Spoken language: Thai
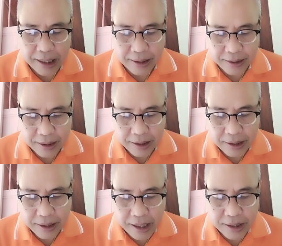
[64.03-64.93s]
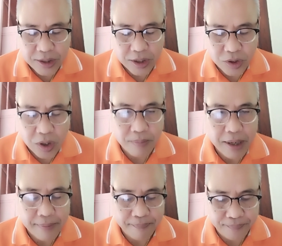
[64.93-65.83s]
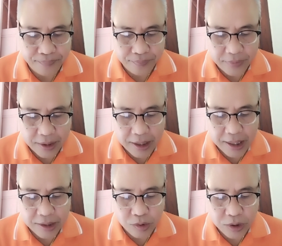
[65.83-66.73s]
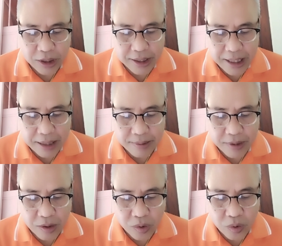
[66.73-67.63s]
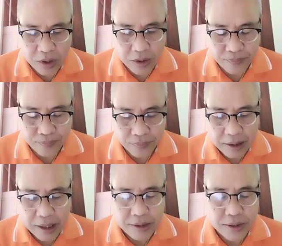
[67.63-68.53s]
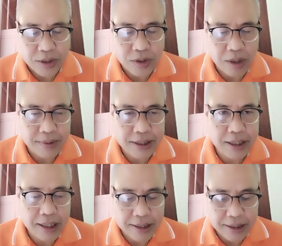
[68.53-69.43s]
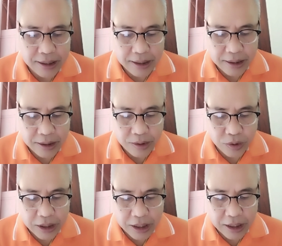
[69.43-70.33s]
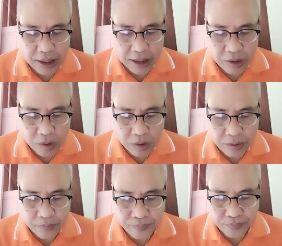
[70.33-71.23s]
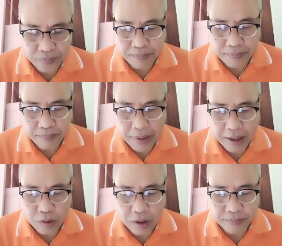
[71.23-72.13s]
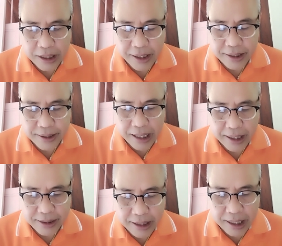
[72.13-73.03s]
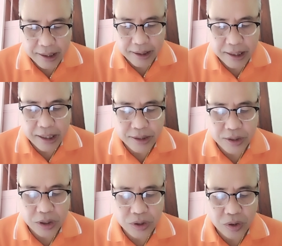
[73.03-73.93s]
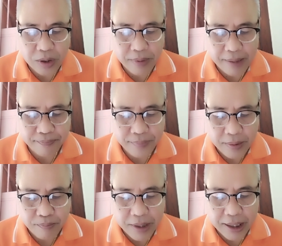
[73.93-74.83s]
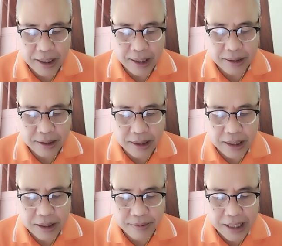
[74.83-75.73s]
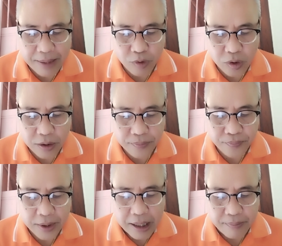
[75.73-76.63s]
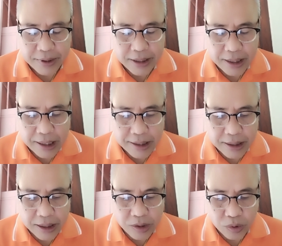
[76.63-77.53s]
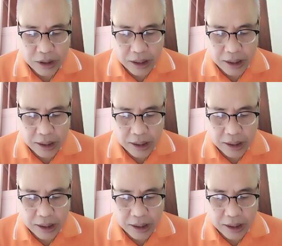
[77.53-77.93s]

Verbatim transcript: ฐได้สสแบบเขตอยู่ที่39คน ได้สสบัญชีรายชื่ออยู่ที่1คนพักร่วมไทยสร้างชาติ ได้สสแบบแบ่งเขต23คนได้บัญชีรายชื่ออยู่ที่